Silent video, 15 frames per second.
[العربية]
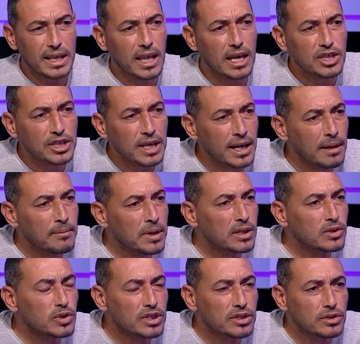وقتاش جانا
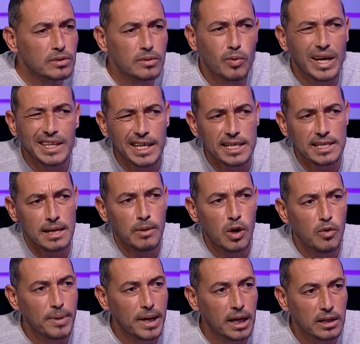الم... وقتاش
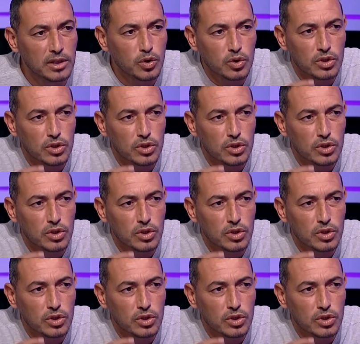سمعوا به